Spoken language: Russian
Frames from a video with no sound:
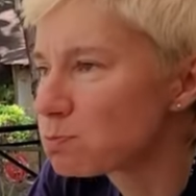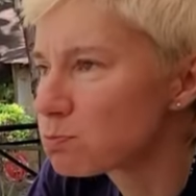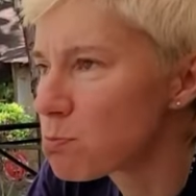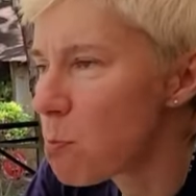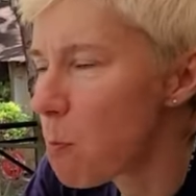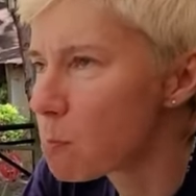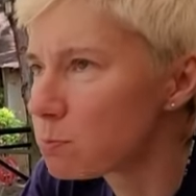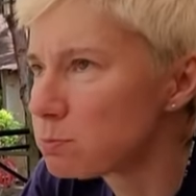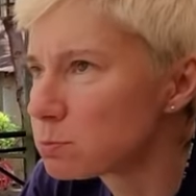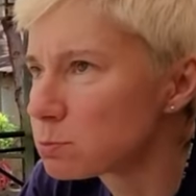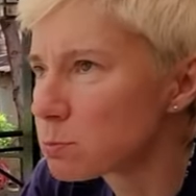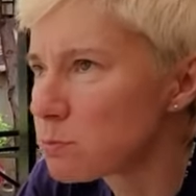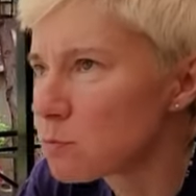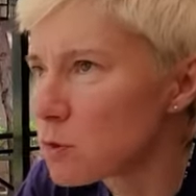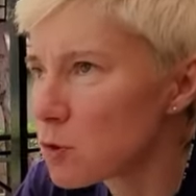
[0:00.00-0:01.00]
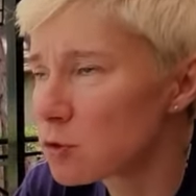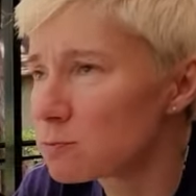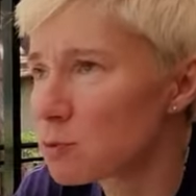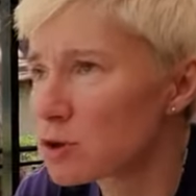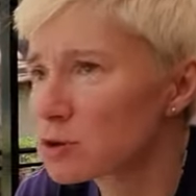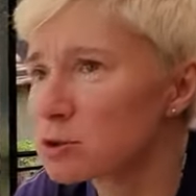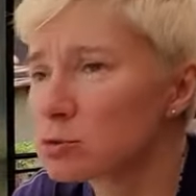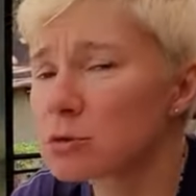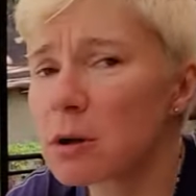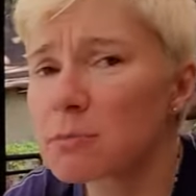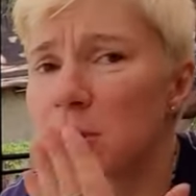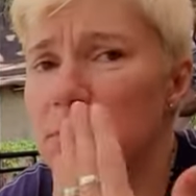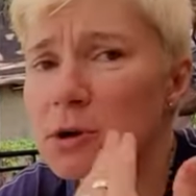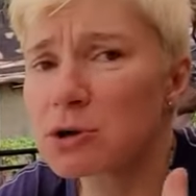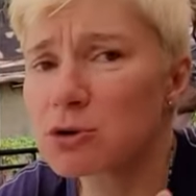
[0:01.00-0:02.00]
М. Он просто туда
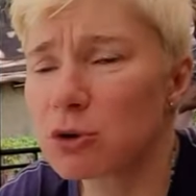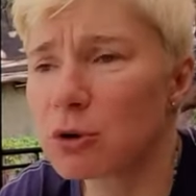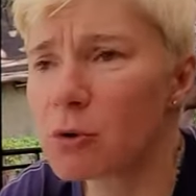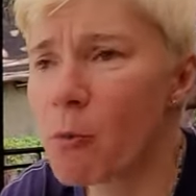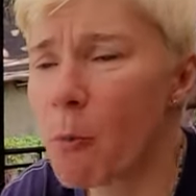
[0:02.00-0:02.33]
мне протек.